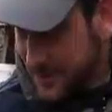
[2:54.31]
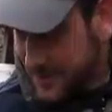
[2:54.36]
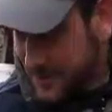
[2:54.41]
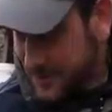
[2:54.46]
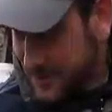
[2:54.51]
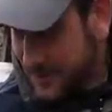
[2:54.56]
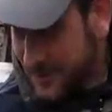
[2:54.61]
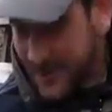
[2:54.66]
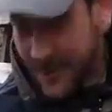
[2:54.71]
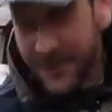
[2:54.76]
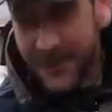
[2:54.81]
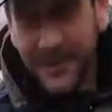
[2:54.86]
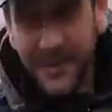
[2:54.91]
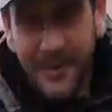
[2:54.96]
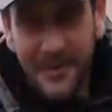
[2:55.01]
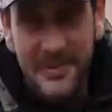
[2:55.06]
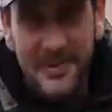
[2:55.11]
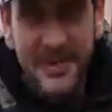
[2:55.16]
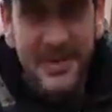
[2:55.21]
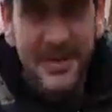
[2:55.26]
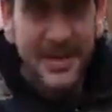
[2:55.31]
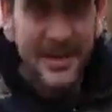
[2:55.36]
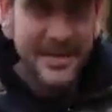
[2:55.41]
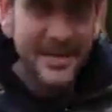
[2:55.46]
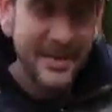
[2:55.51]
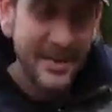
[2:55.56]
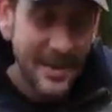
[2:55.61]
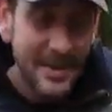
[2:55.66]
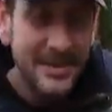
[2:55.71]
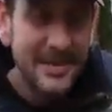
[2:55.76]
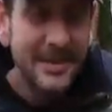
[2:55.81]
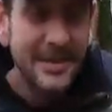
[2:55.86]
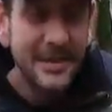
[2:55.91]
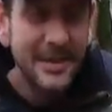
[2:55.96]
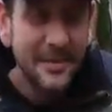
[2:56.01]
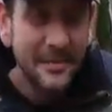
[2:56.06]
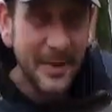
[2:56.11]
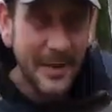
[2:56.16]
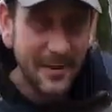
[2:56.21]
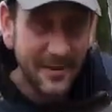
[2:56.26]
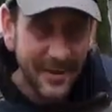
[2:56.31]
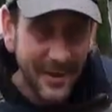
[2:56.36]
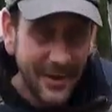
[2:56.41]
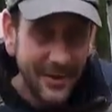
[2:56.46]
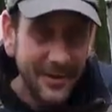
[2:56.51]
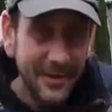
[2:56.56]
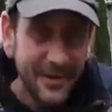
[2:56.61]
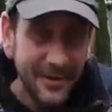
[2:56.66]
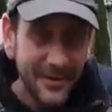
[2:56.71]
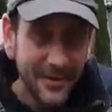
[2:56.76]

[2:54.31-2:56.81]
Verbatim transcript: zu verdanken habe ich sie erst in erster Linie meiner Frau.